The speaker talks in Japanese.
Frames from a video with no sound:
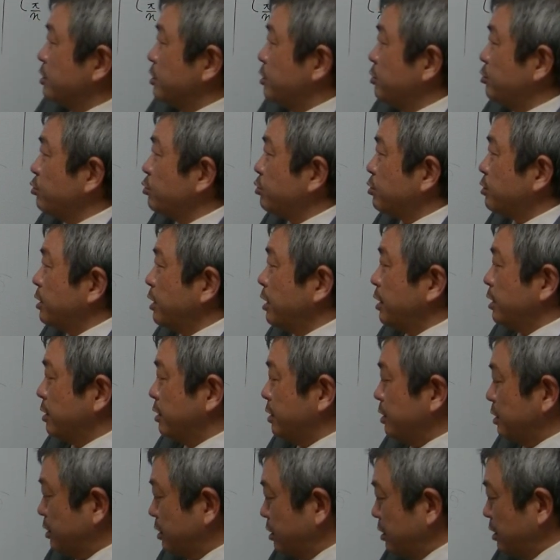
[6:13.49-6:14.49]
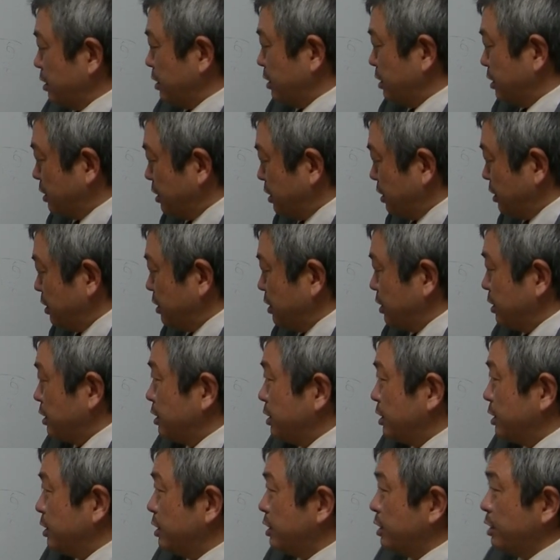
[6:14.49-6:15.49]
ということで
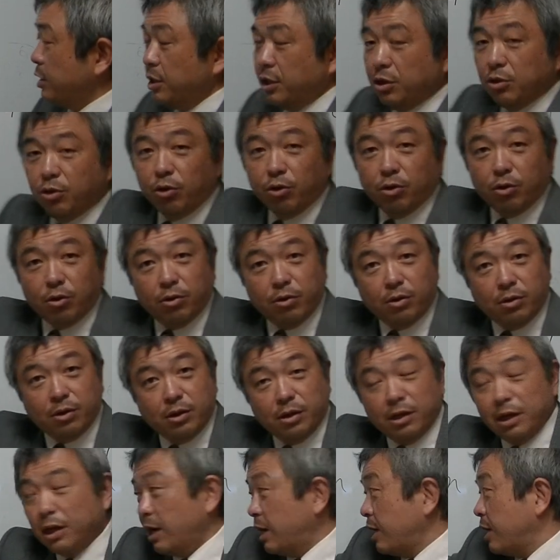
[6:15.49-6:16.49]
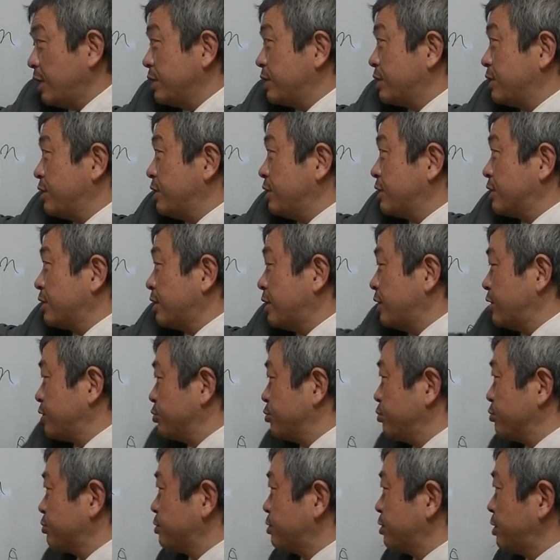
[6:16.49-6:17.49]
e の iθ
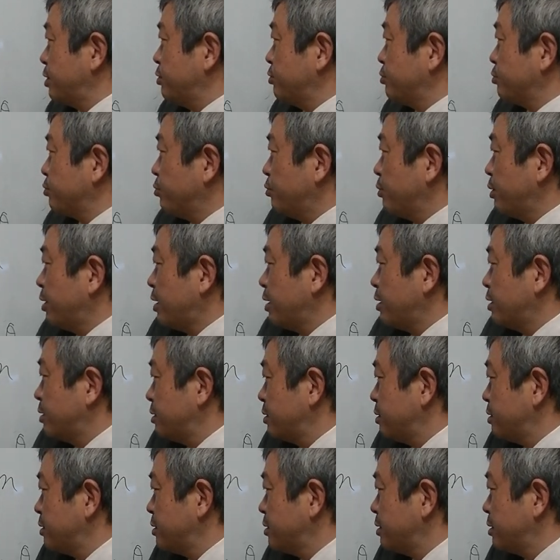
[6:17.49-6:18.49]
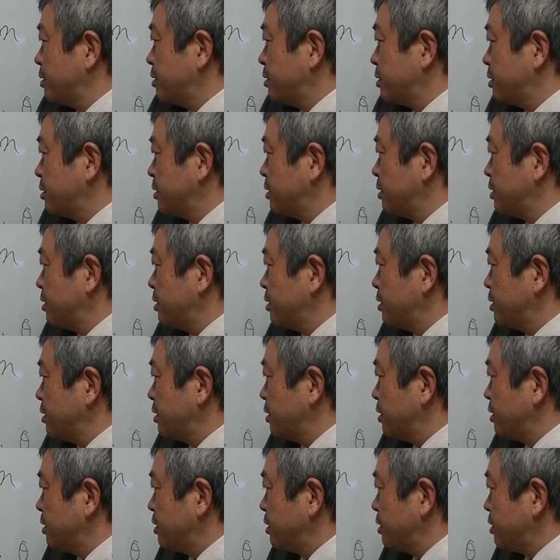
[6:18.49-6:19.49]
乗っていうのは
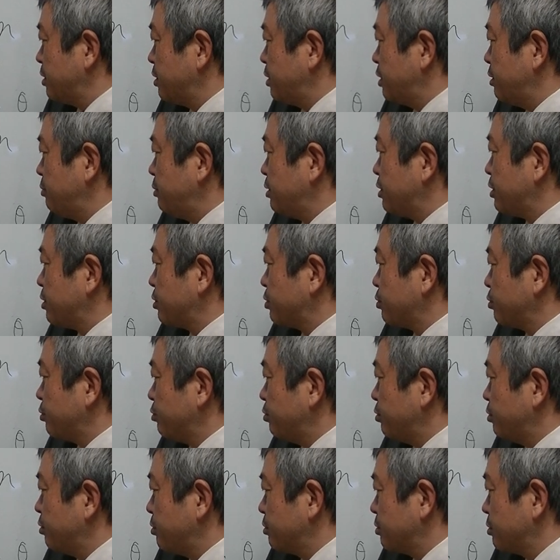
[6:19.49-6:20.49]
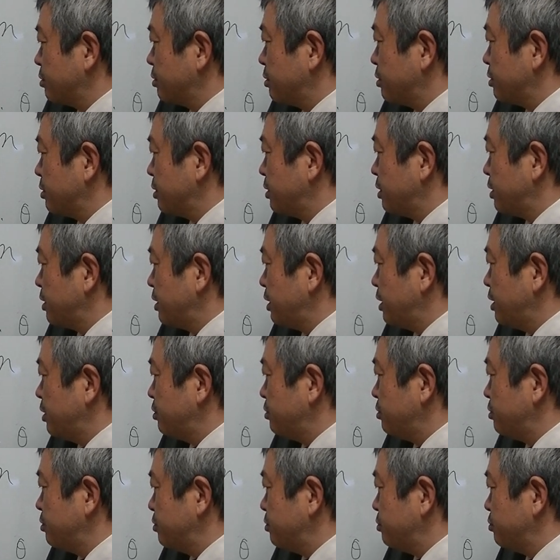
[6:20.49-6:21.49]
リミットの
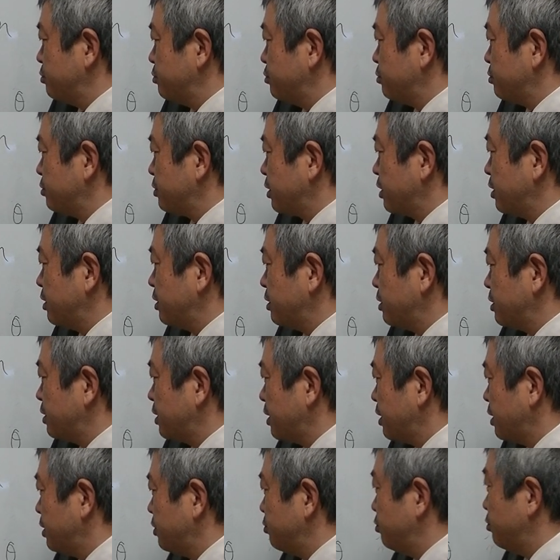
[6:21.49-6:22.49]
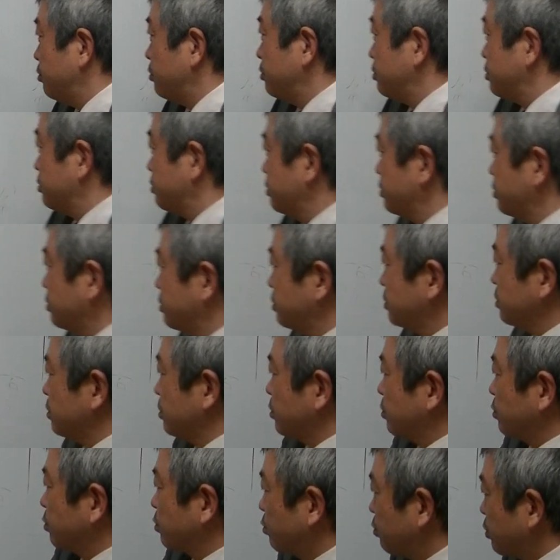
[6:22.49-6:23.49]
n 無限大の
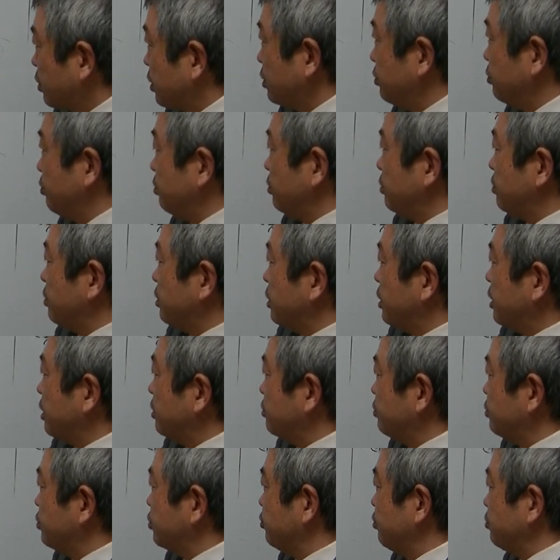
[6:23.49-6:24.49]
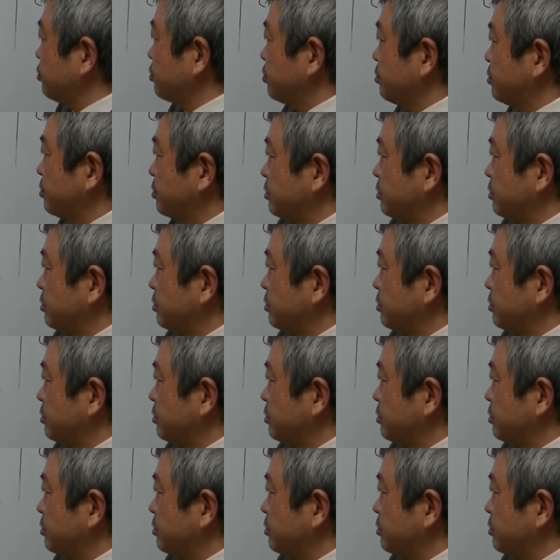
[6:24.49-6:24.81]
これの n 乗と